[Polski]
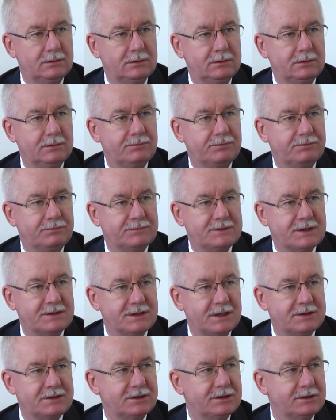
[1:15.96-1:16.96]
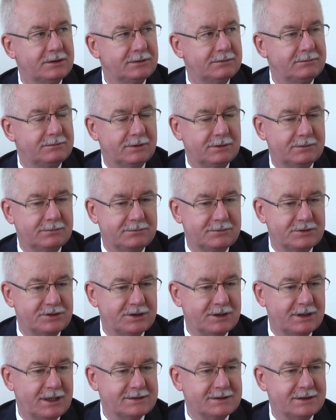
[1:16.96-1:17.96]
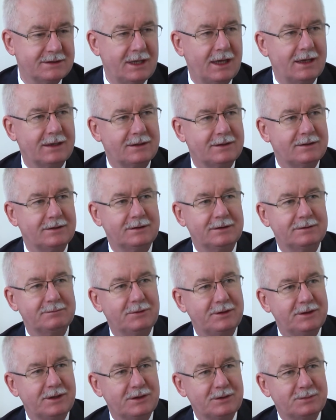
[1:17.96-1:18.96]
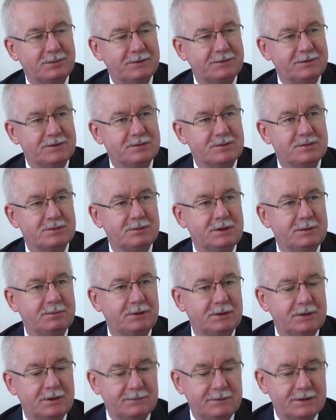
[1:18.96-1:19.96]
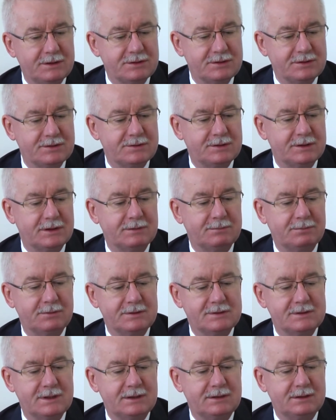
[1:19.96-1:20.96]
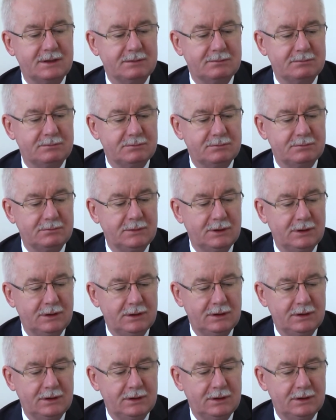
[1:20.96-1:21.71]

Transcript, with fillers: No, w zasadzie to trzy razy tak e, moja odpowiedź brzmi, ponieważ e, pod względem